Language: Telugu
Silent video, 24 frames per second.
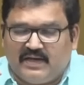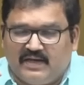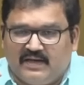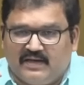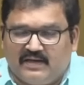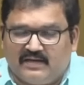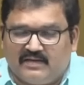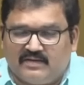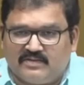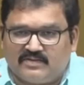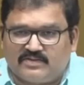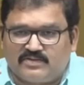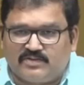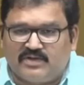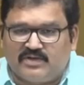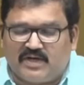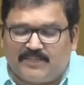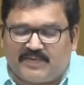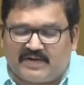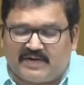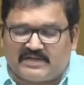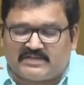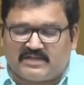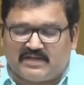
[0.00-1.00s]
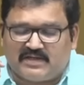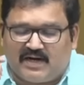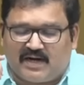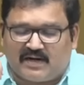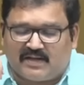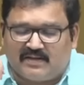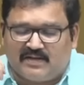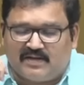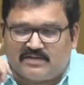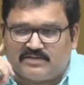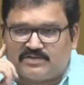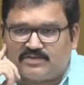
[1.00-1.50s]
కొన్ని సూటి
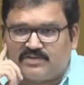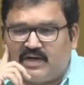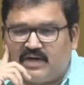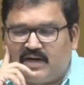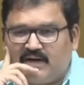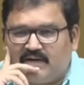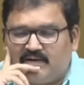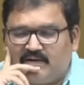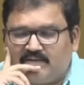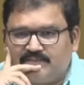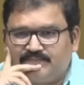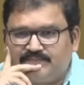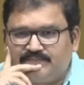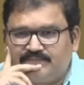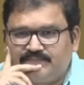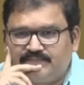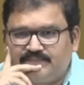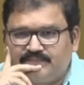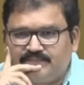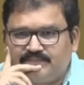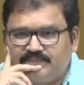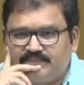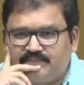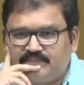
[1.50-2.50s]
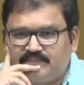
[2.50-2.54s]
ప్రశ్నలు అడగదలుచుకున్నాను నేను